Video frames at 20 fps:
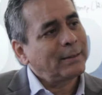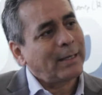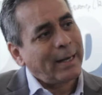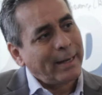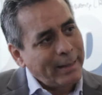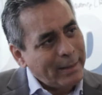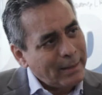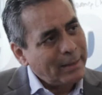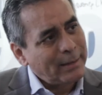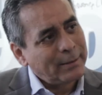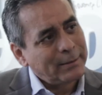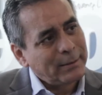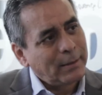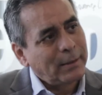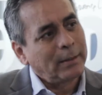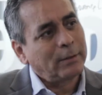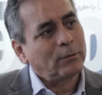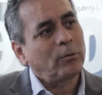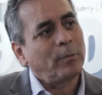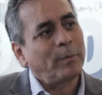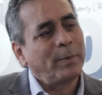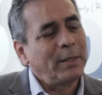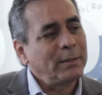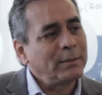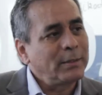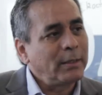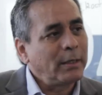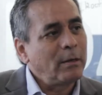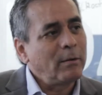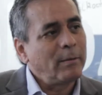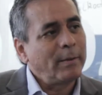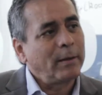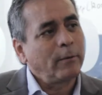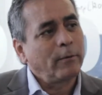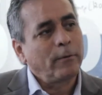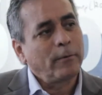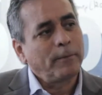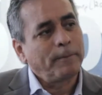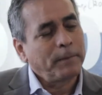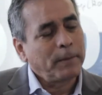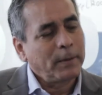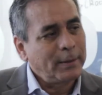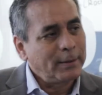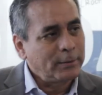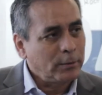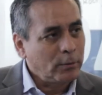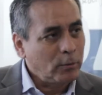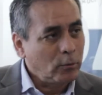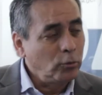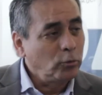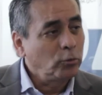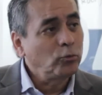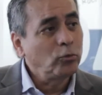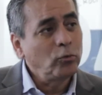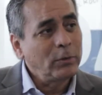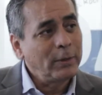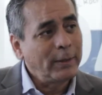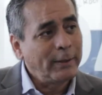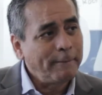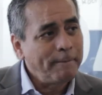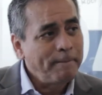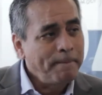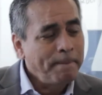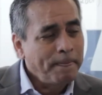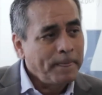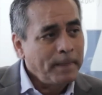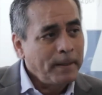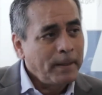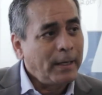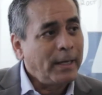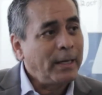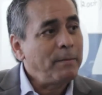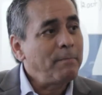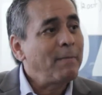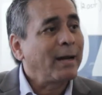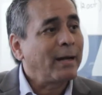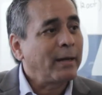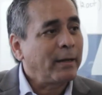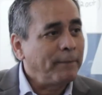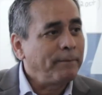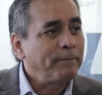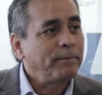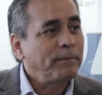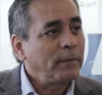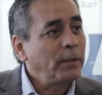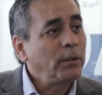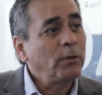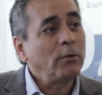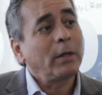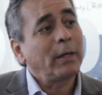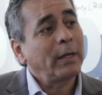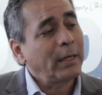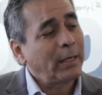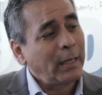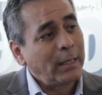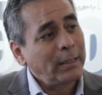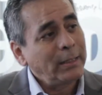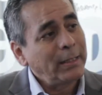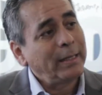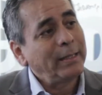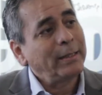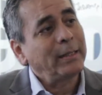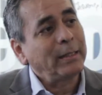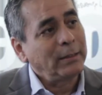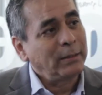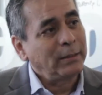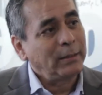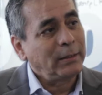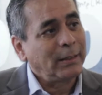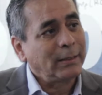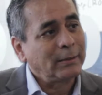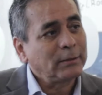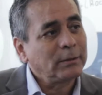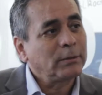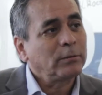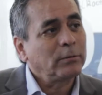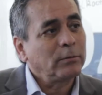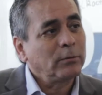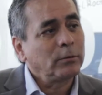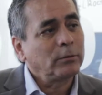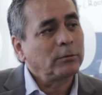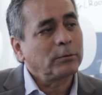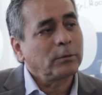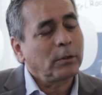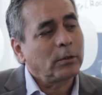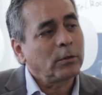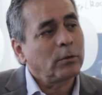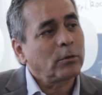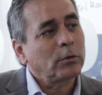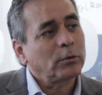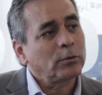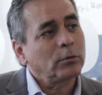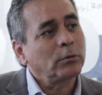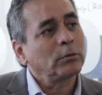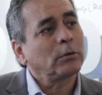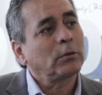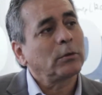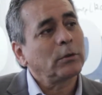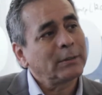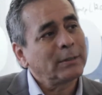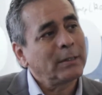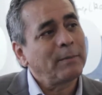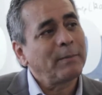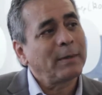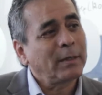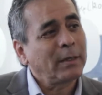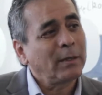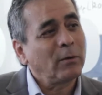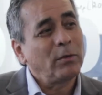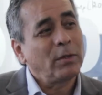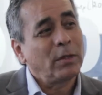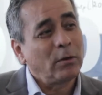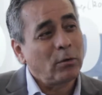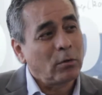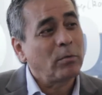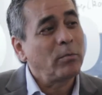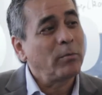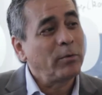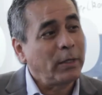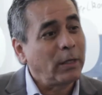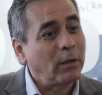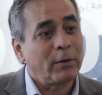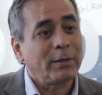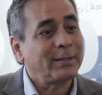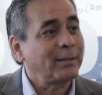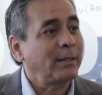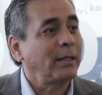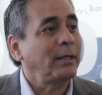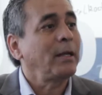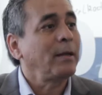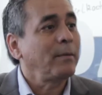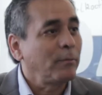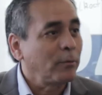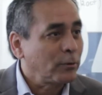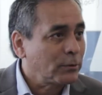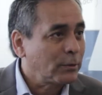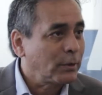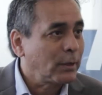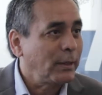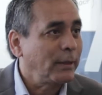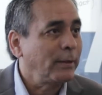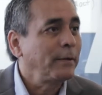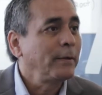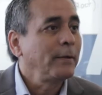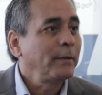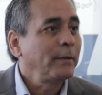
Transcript: traerlas a tu experiencia en el banco, que es cultura e imagen. Y yo le agregaría identidad, que creo que son tres temas que hoy día los comunicadores tenemos que